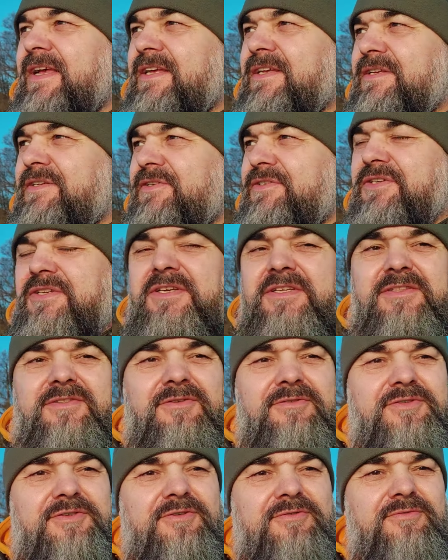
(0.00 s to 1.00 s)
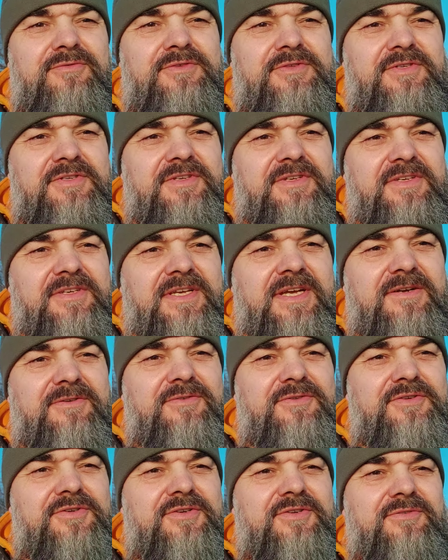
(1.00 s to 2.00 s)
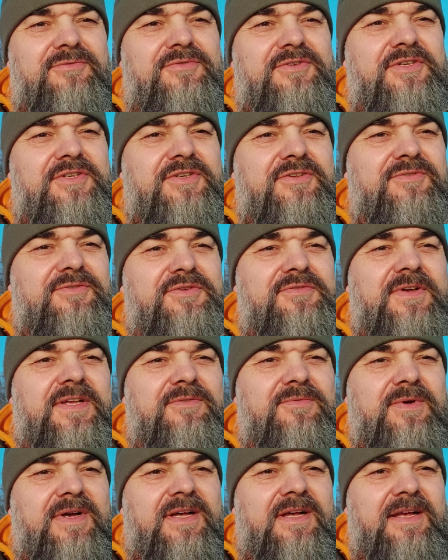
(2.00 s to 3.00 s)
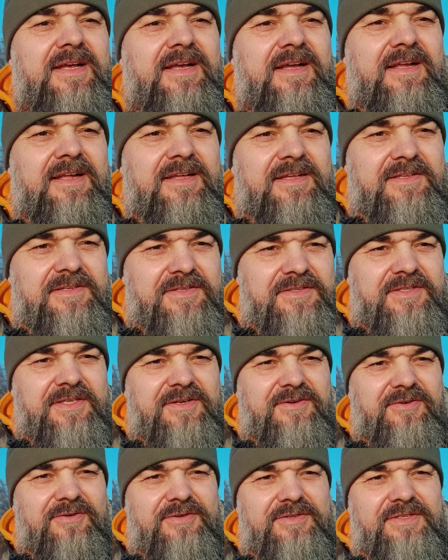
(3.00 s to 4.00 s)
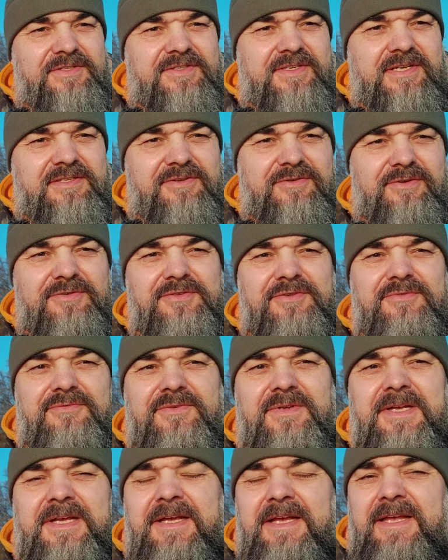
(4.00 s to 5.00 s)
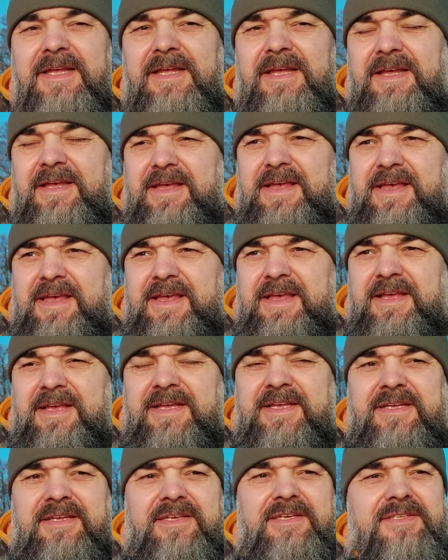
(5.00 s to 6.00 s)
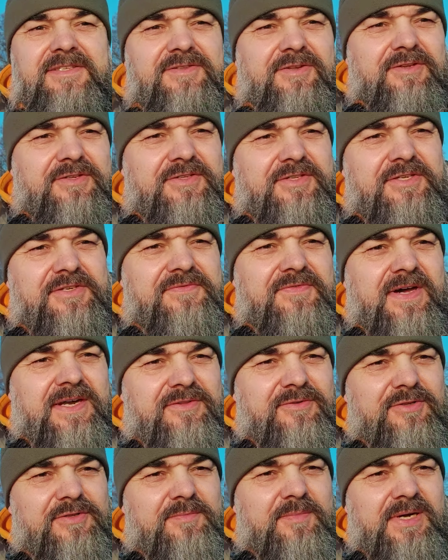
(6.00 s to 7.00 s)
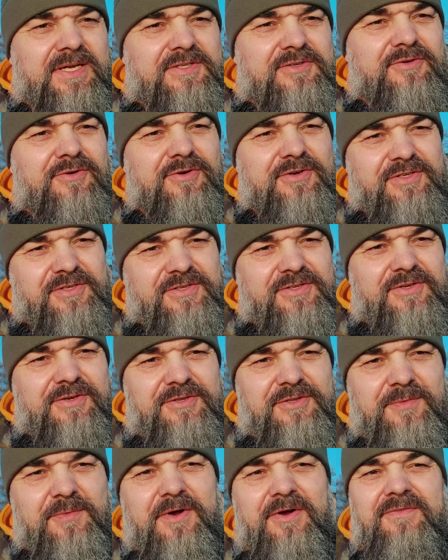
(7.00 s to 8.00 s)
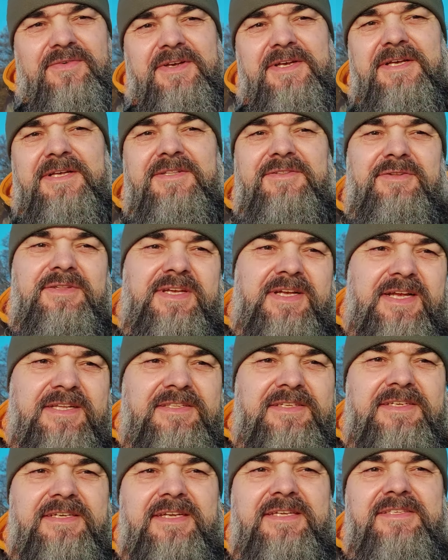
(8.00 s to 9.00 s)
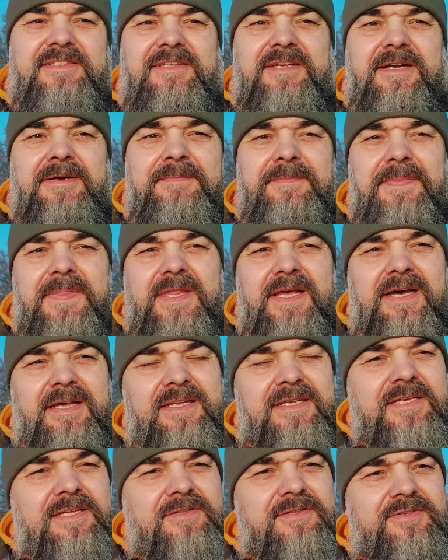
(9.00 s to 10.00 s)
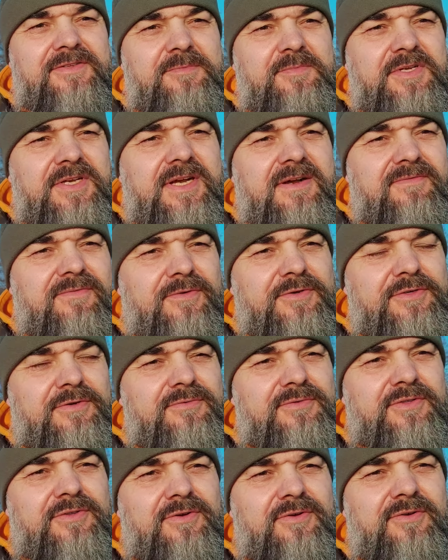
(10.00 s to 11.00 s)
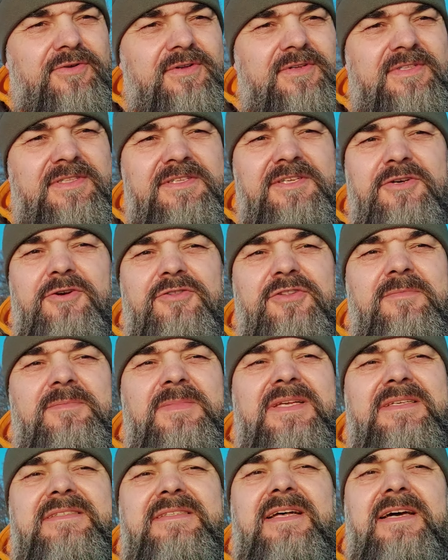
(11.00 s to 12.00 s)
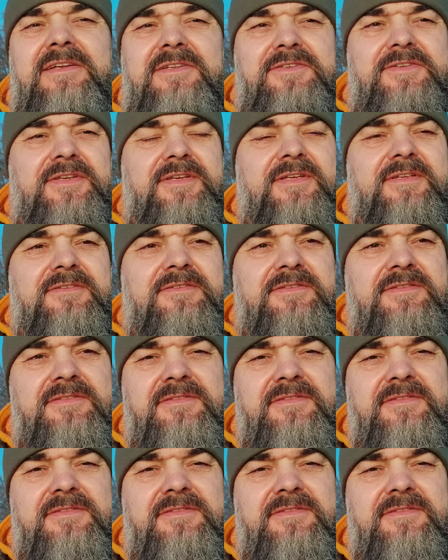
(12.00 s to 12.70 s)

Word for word: e, że jednoczy ludzi i jakoś ludzie się do światła e, tego ogniska schodzą. I stąd też warto dbać o ognisko domowe. To taka dygresja. Ale kiedy sobie gaworzą, to Nikodem na starcie y,